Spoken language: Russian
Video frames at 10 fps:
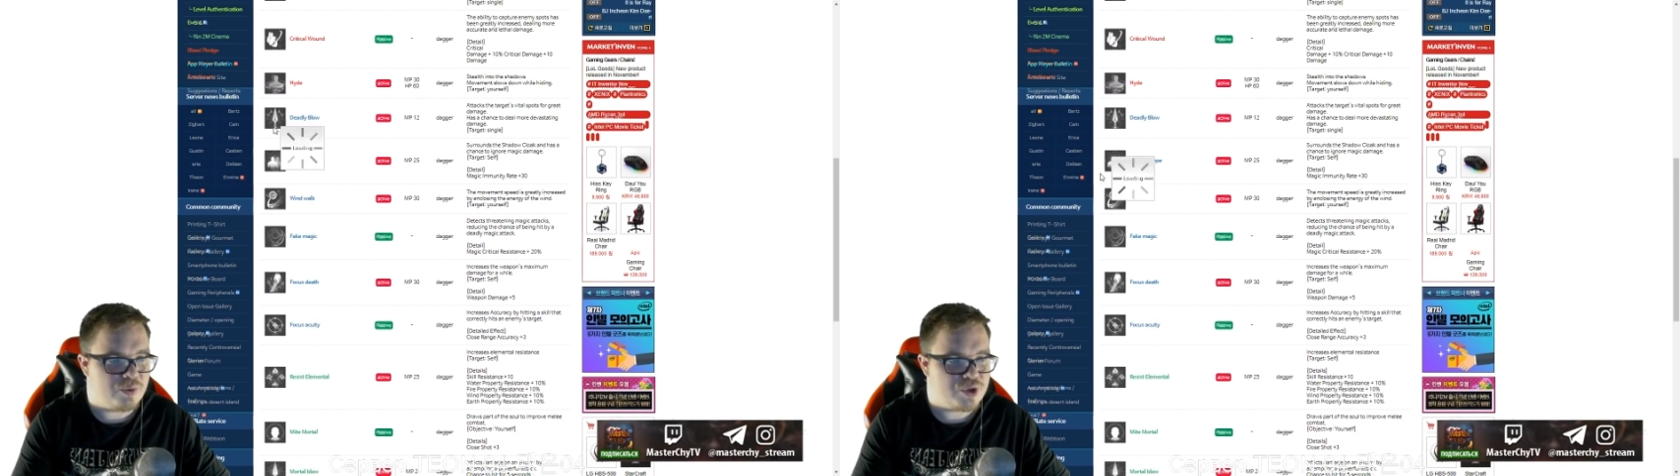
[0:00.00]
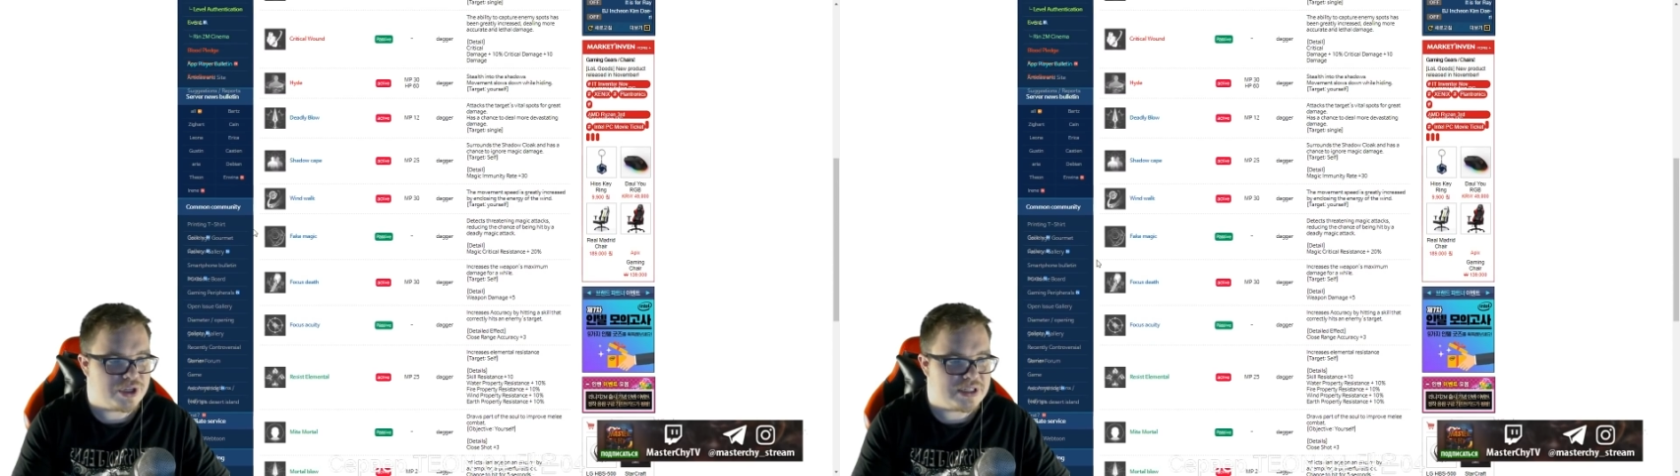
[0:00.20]

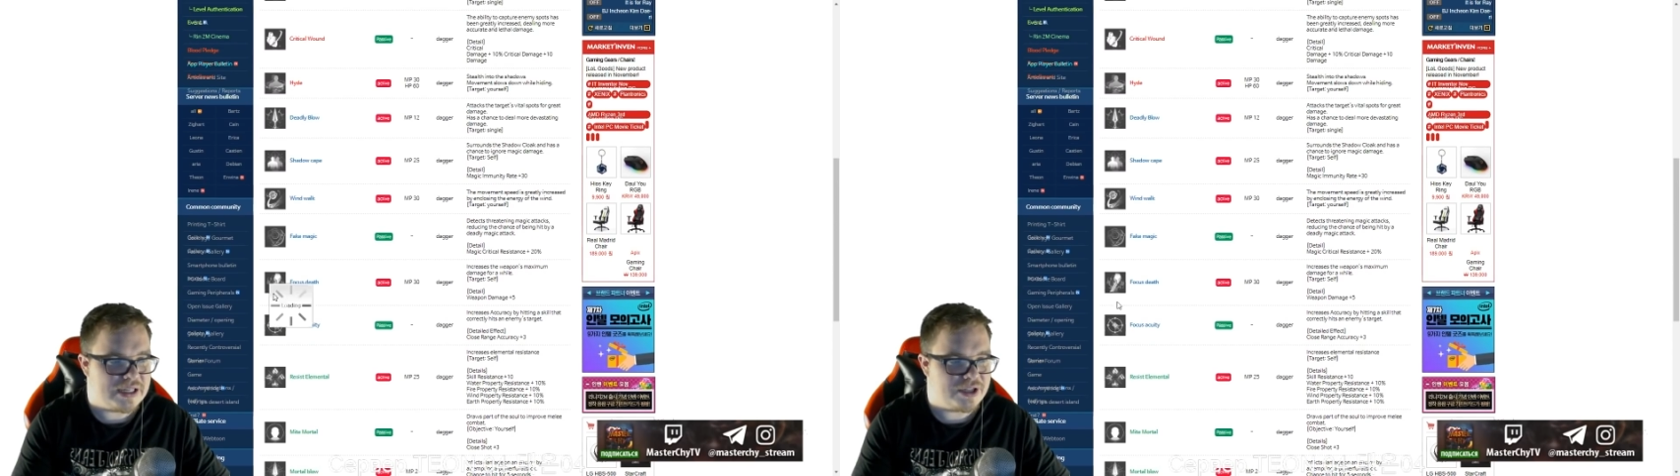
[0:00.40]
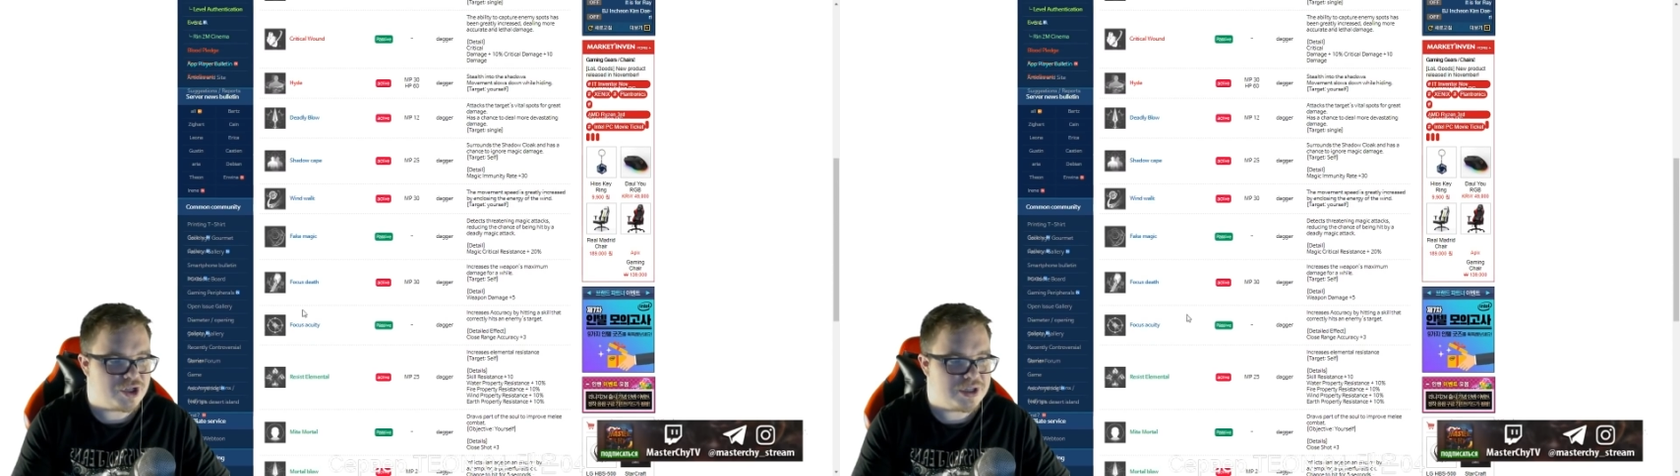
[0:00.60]
уже
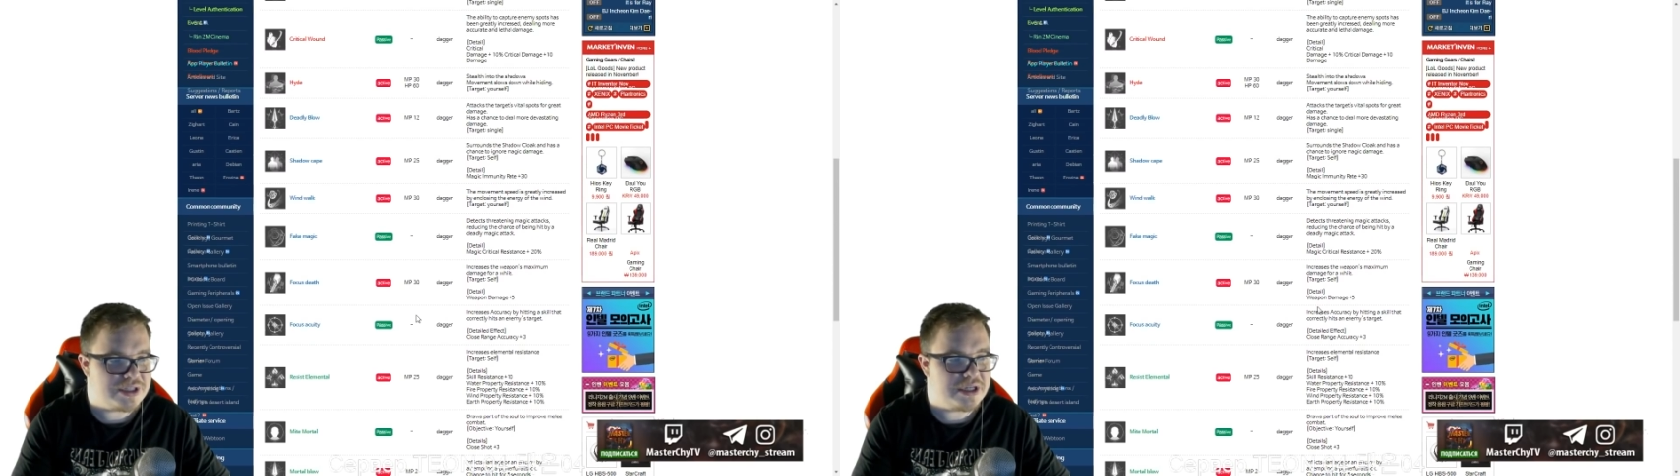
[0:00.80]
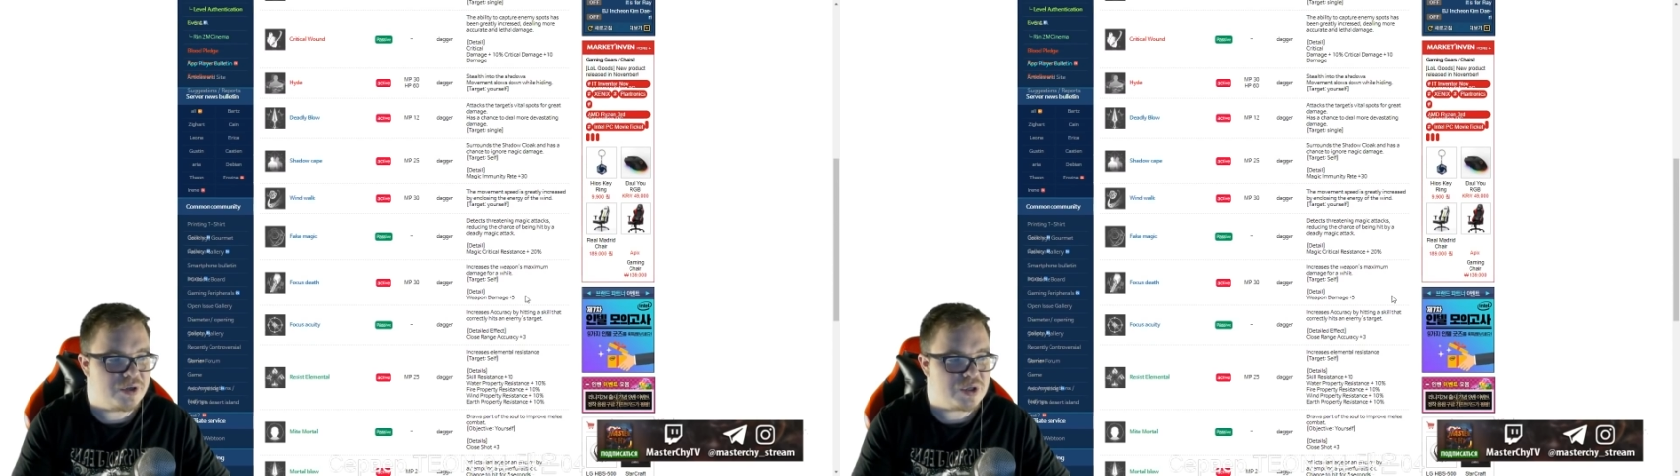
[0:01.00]
достаточно
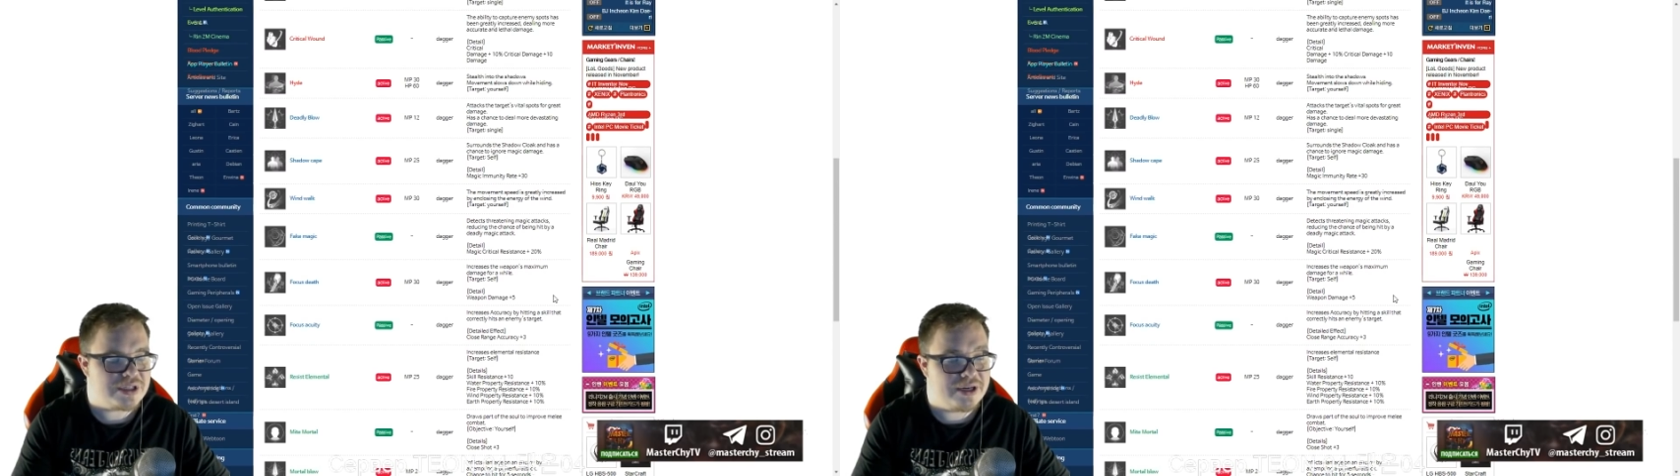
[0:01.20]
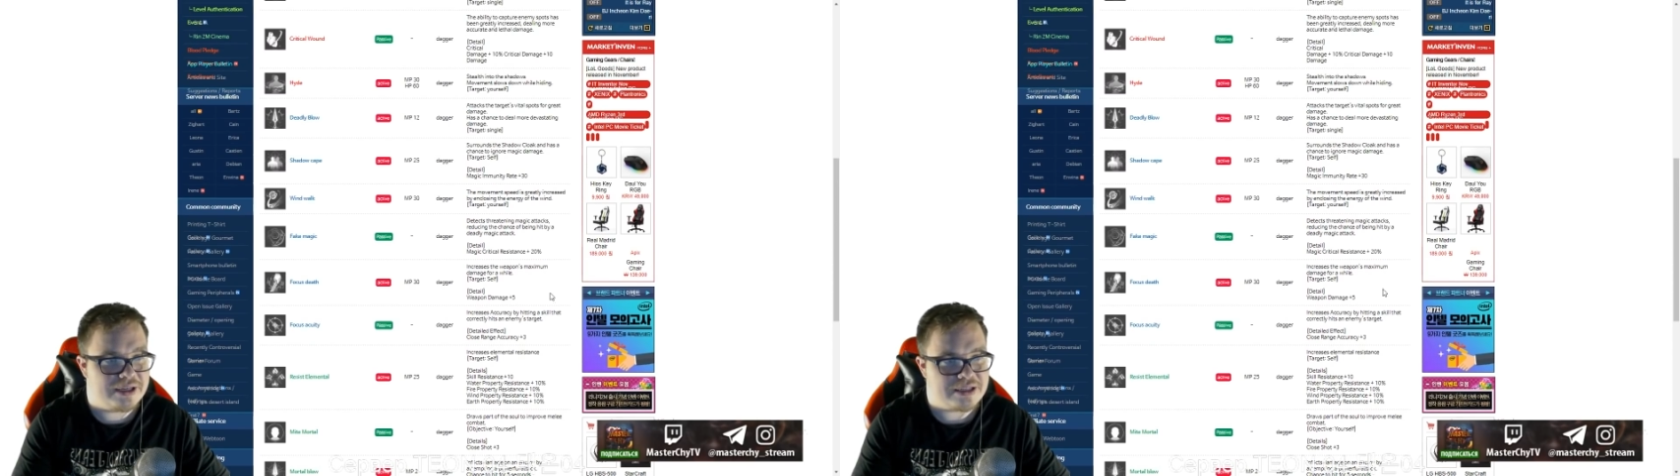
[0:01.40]
серьезные.